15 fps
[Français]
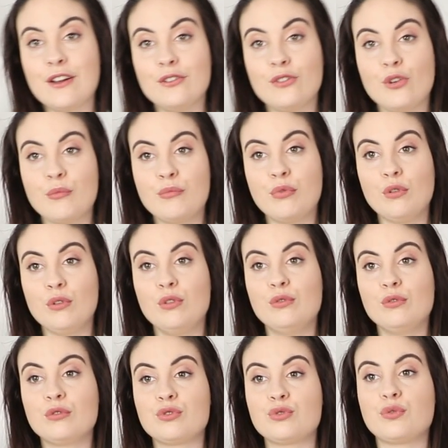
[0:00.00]
donne pour le
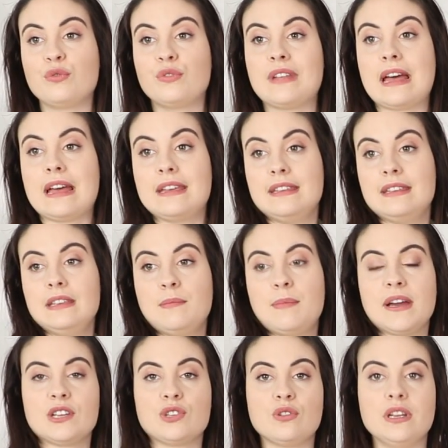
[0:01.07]
look, je trouve ça
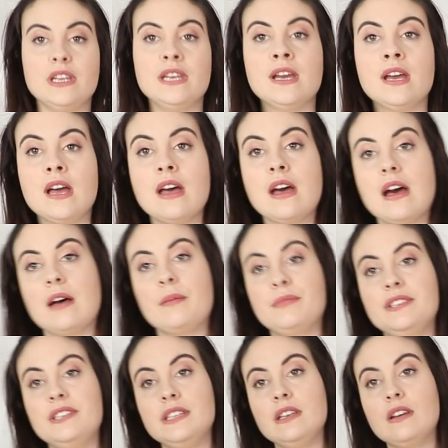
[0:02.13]
hyper joli un
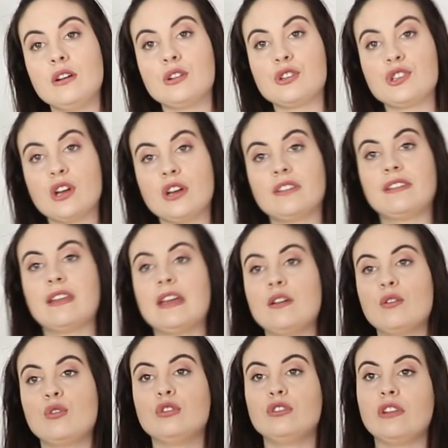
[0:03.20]
petit euh, short
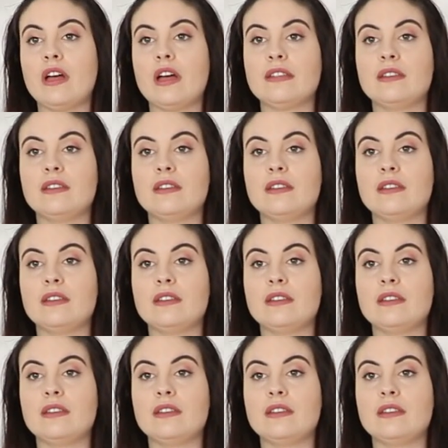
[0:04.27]
taille haute,